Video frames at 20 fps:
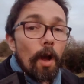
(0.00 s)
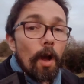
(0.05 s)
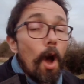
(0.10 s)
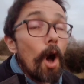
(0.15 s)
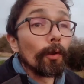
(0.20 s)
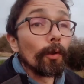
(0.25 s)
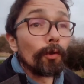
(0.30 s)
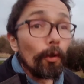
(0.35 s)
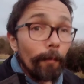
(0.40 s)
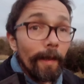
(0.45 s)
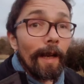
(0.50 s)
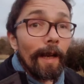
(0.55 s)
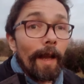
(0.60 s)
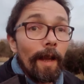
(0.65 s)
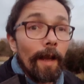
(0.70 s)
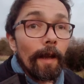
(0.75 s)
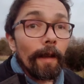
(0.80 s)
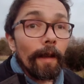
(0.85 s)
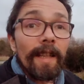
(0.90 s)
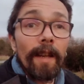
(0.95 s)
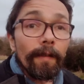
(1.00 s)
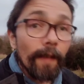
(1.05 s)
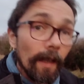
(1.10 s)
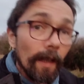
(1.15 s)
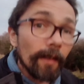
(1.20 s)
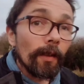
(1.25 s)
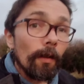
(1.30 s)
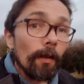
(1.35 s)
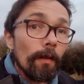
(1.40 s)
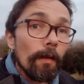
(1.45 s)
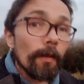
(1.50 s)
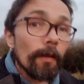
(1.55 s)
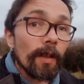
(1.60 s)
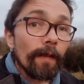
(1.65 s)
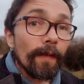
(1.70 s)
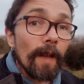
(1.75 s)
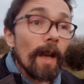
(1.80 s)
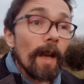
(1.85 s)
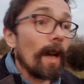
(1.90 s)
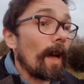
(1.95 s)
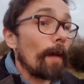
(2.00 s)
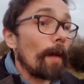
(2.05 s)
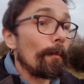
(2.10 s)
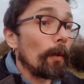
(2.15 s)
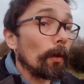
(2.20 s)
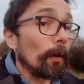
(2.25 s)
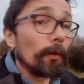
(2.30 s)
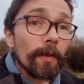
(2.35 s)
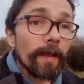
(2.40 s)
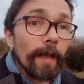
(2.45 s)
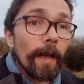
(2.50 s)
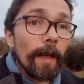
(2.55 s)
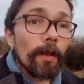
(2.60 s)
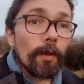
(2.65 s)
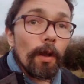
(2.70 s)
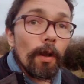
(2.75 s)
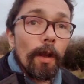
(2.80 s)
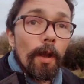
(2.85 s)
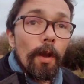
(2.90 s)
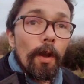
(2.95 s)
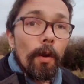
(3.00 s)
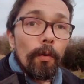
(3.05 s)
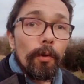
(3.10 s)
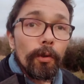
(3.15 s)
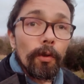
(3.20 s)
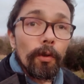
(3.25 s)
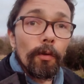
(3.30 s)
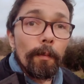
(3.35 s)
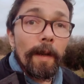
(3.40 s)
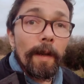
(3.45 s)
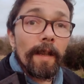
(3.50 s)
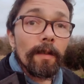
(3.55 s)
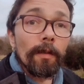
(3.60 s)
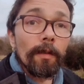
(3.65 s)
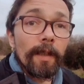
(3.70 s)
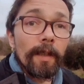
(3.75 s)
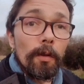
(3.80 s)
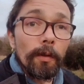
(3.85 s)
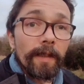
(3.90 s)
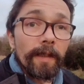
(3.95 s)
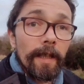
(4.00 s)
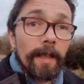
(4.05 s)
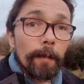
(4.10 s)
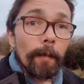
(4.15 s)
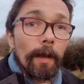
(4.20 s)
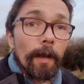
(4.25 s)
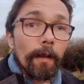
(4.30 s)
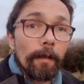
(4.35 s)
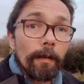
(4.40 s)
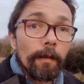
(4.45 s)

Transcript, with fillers: En 2001, il y a 20 ans, j'ai fait un rapport de stage où je présentais l'autisme.